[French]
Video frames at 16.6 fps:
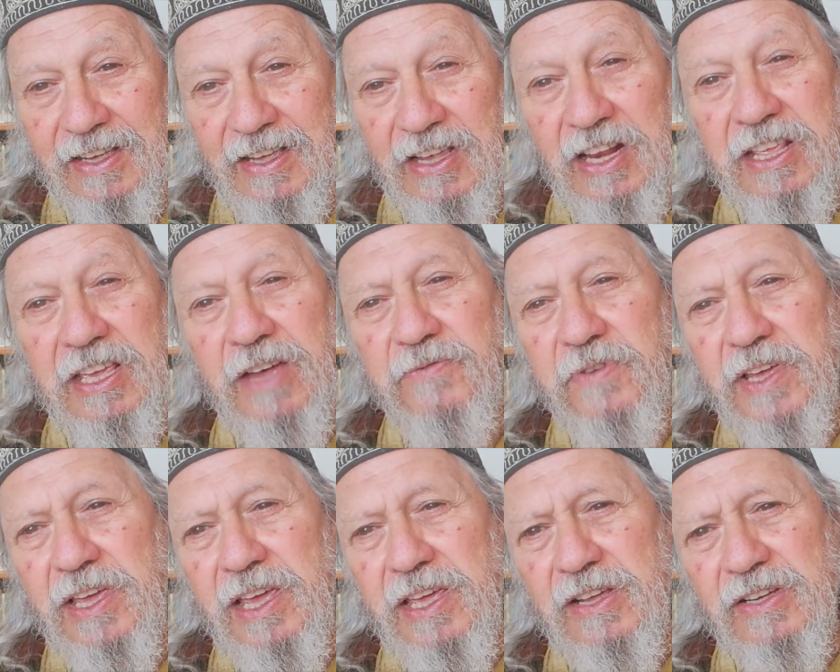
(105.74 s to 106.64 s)
Il y
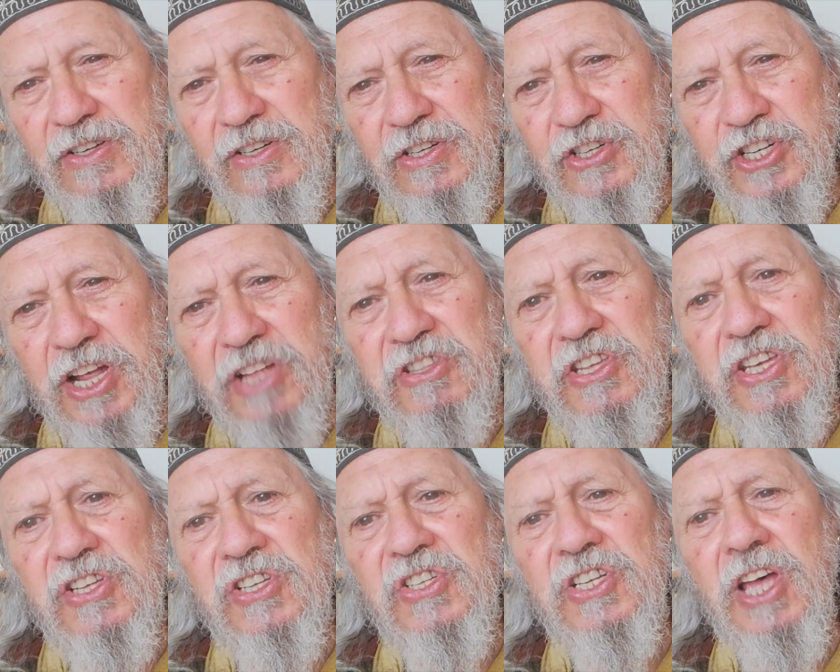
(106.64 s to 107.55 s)
avait
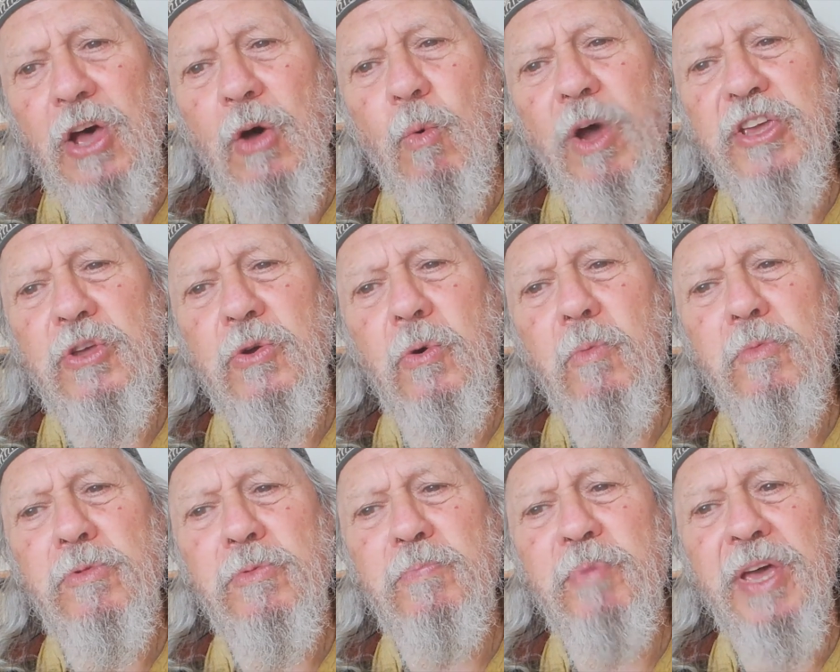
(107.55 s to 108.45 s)
jadis un
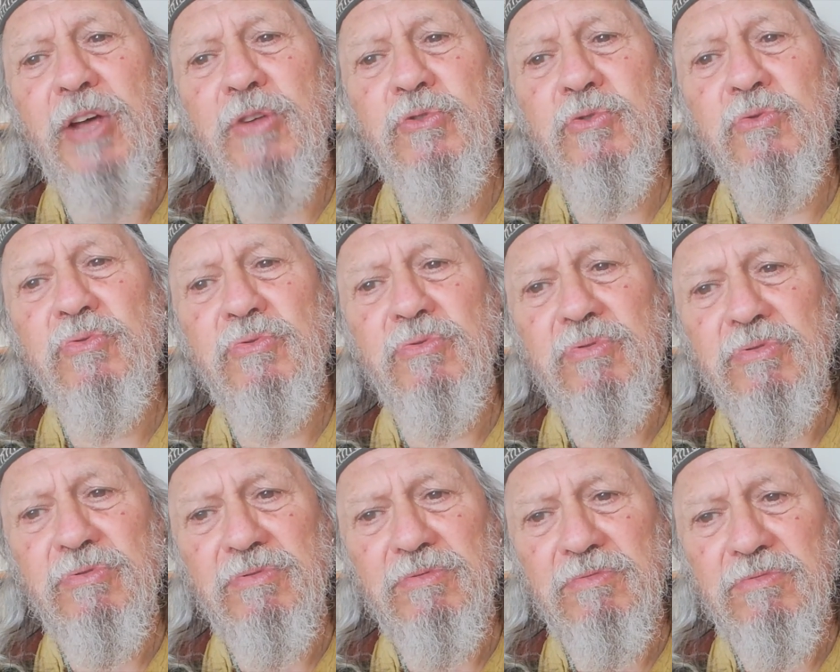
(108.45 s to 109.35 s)
royaume
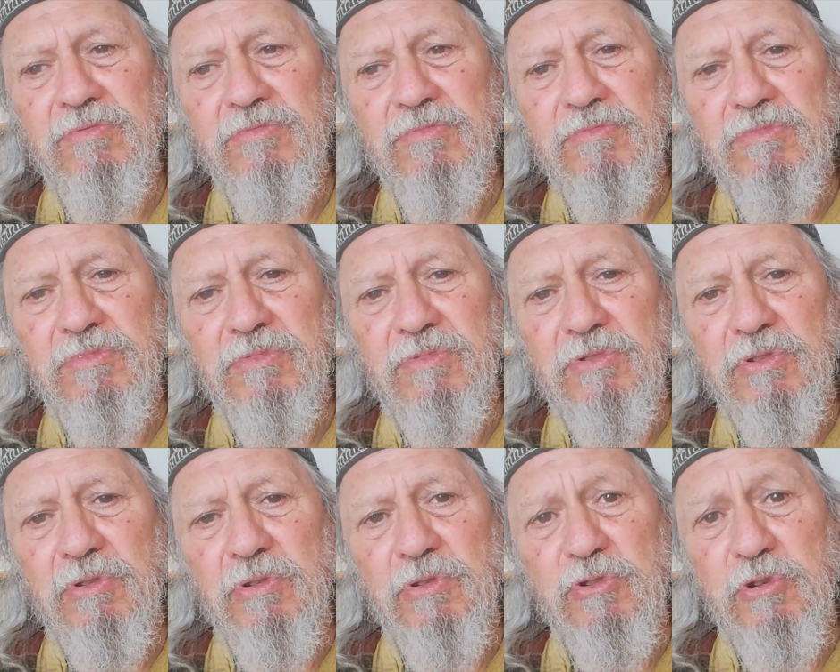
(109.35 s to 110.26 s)
perdu.
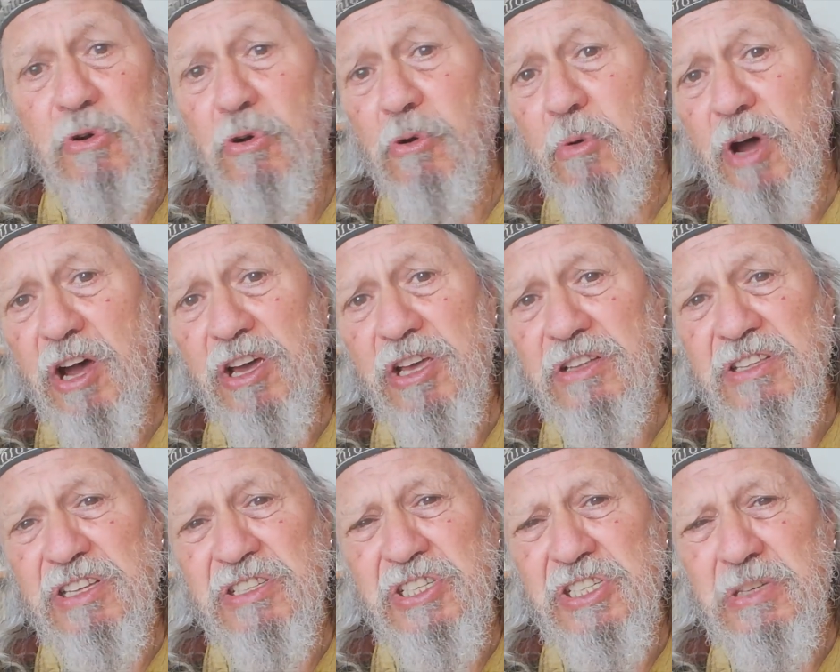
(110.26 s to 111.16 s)
Son roi
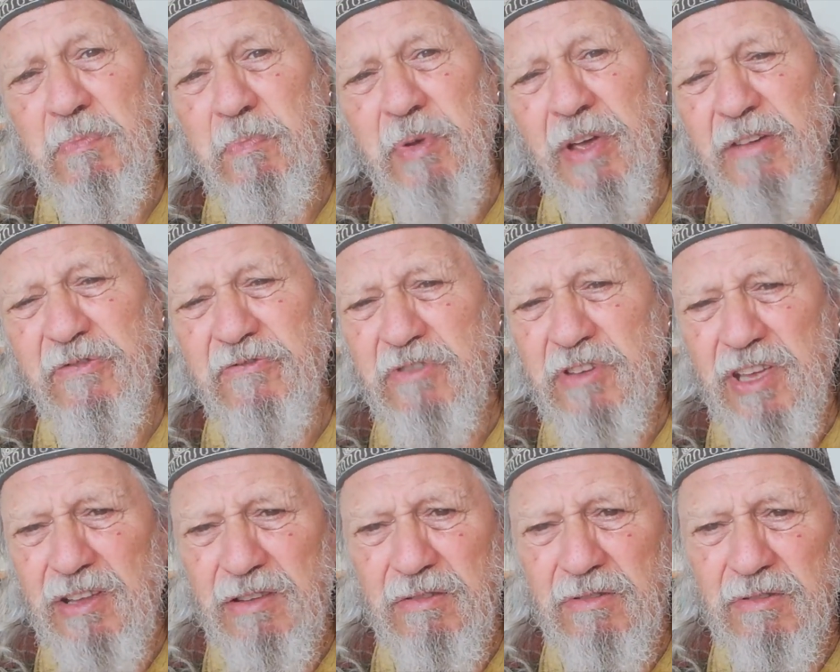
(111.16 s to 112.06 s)
était si
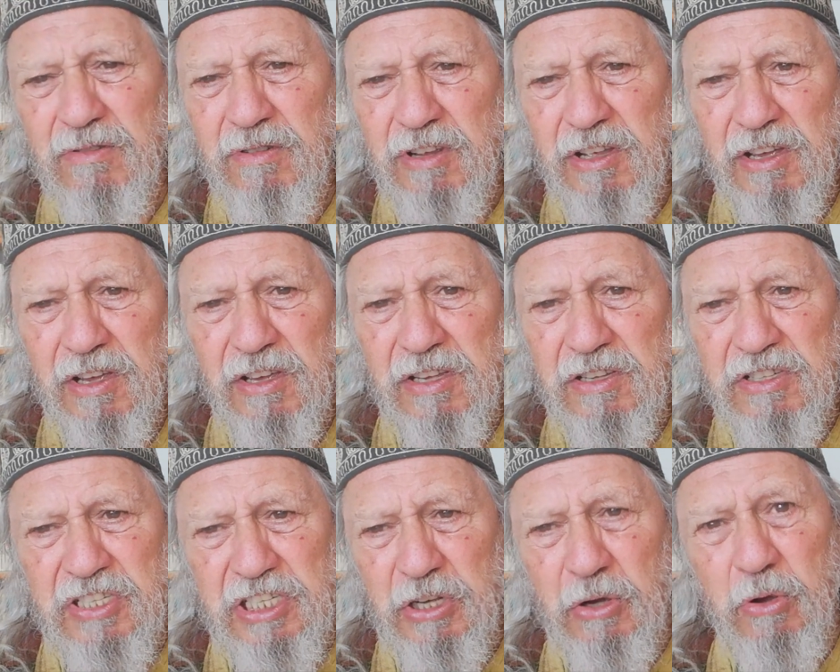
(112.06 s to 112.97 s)
perfide,
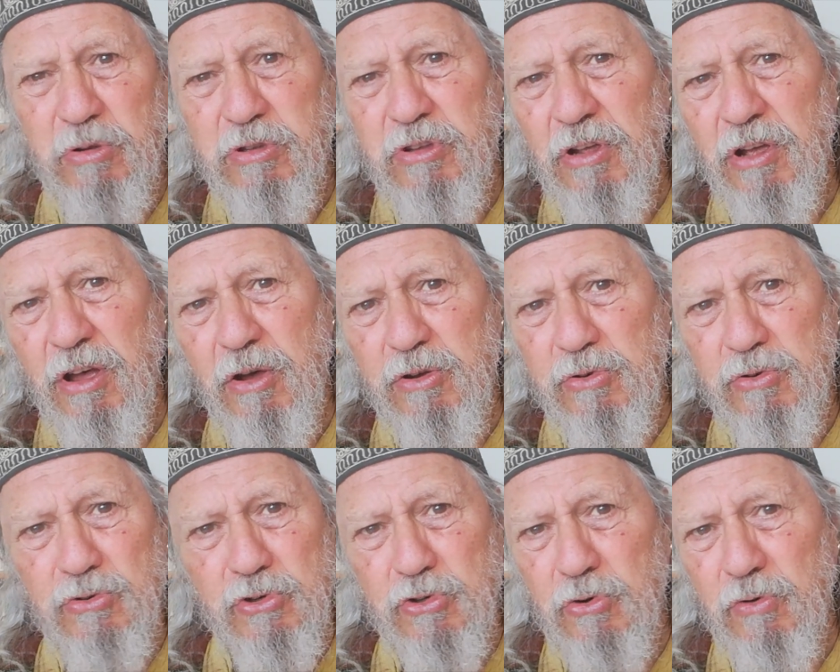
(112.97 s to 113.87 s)
si retors
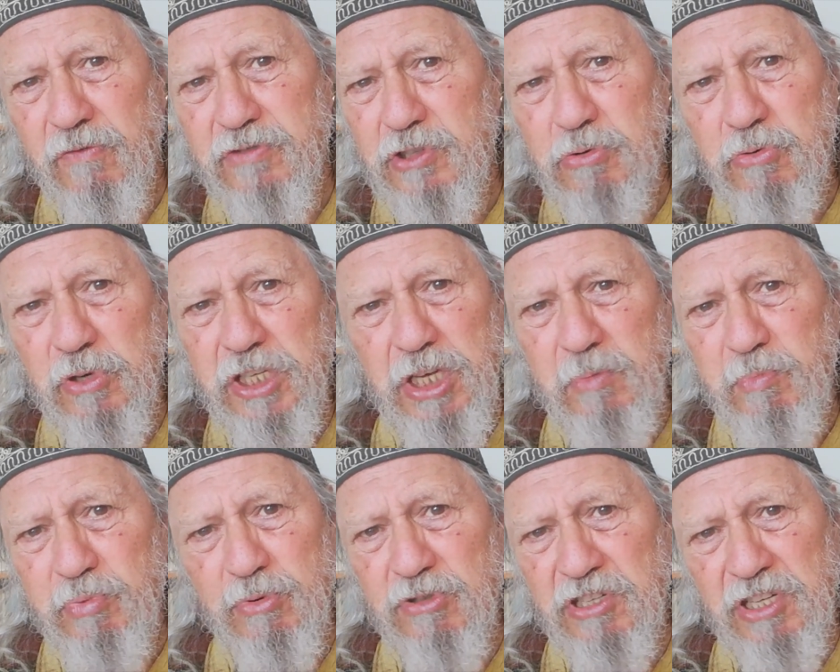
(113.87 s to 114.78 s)
qu'une chauve-souris
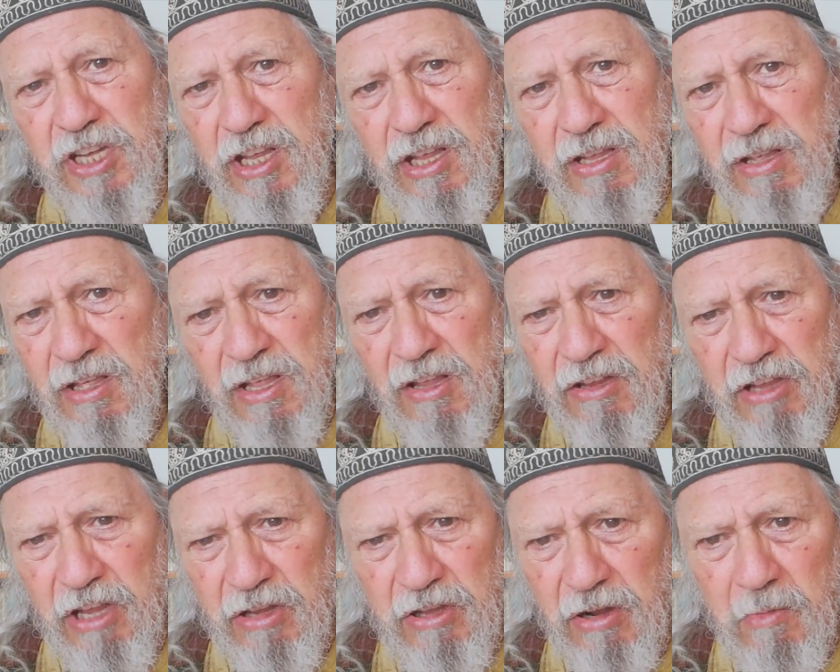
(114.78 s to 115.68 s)
posée
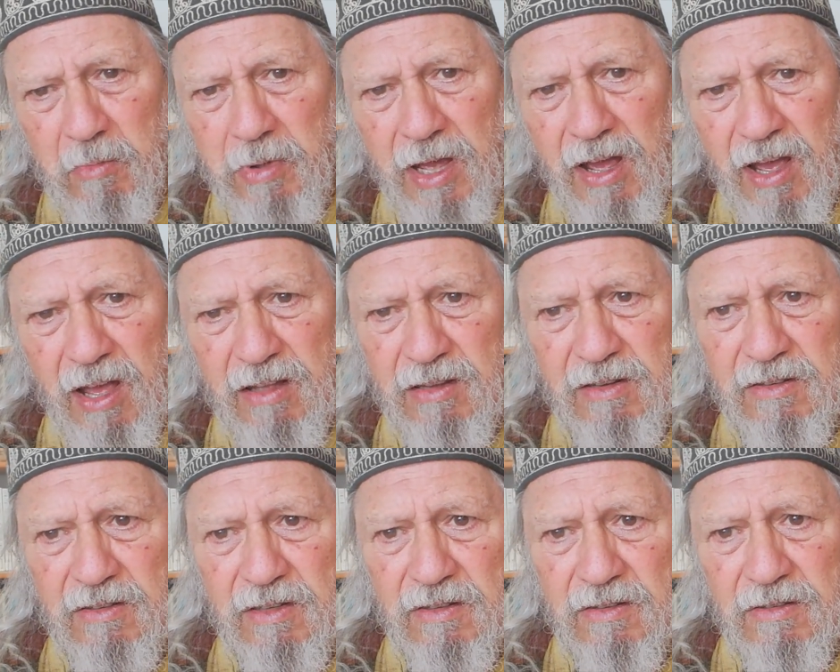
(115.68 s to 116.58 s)
tête en bas
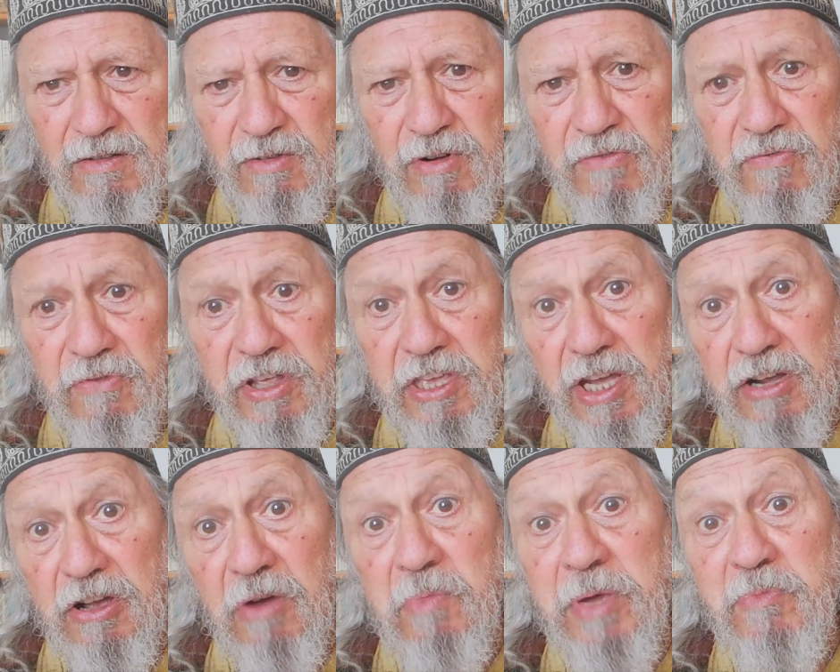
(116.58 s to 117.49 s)
le voyait
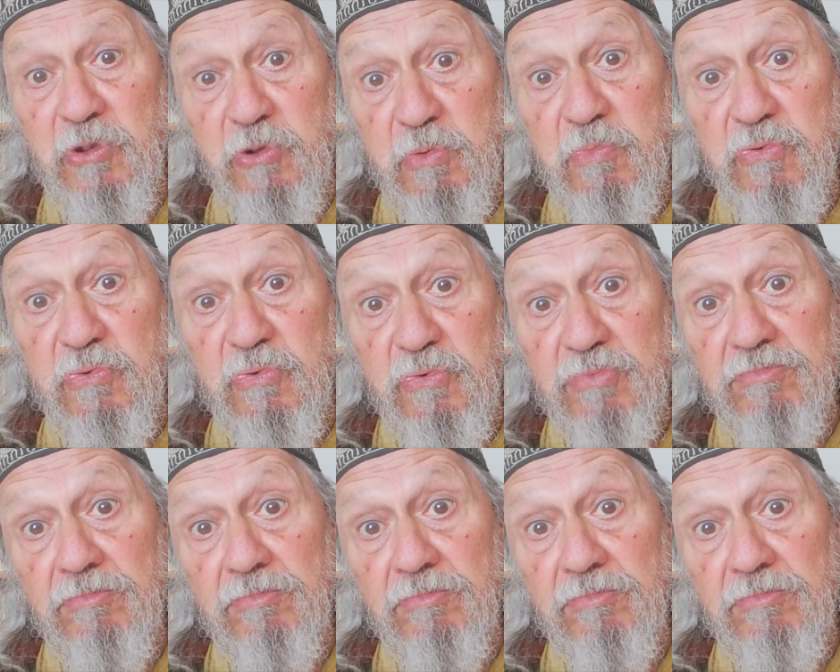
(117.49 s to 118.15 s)
quand même debout.